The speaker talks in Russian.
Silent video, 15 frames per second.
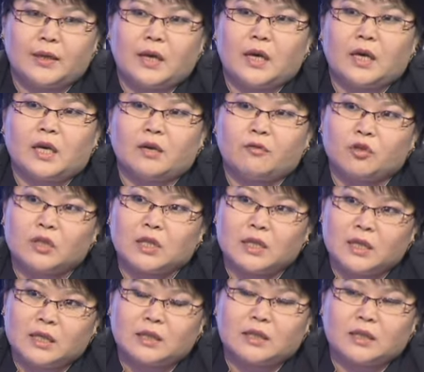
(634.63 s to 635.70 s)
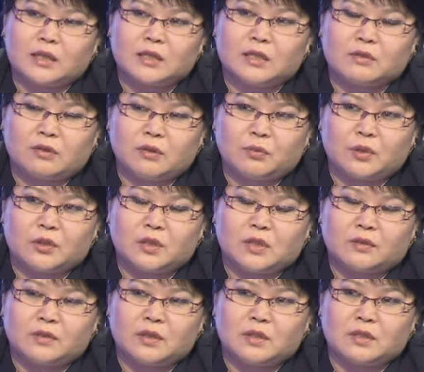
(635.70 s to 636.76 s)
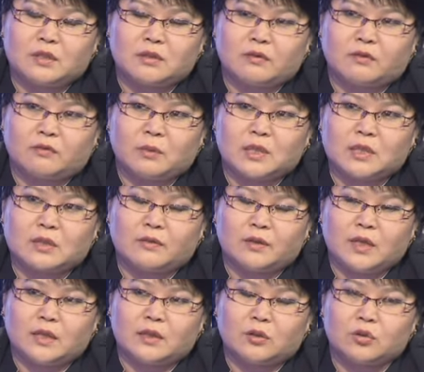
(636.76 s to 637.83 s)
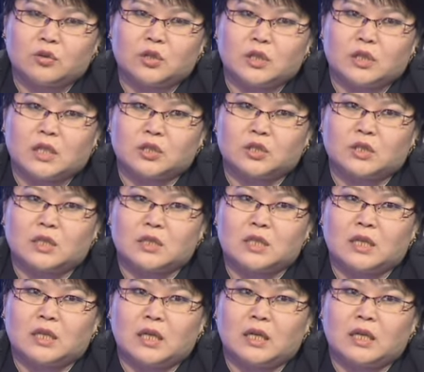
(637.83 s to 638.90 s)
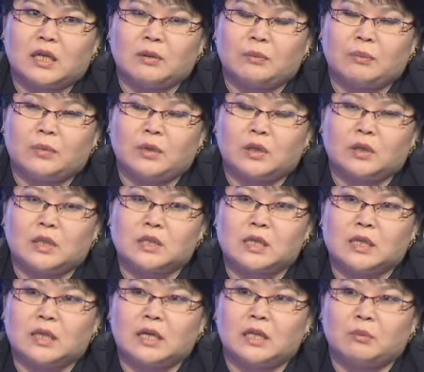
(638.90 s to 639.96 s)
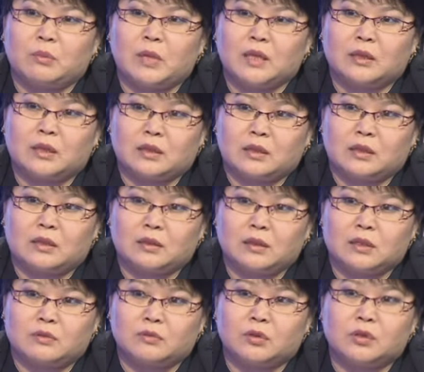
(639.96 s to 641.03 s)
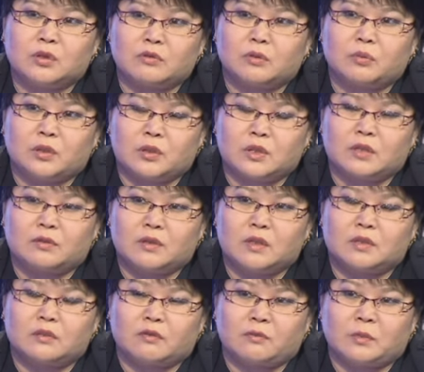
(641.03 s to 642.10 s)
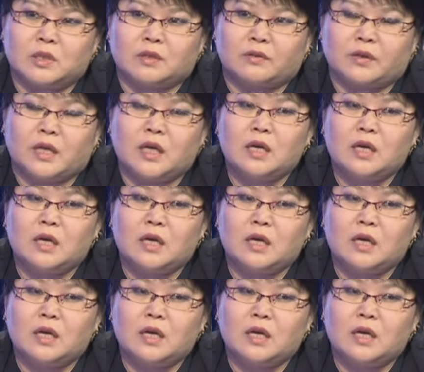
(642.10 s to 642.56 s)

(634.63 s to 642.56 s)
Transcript: Вот. И вот они открыли свое представительство mm. в Москве, точно так же Национальная, Национальный банк открыл на сегодня сегодня свое представительство в Москве,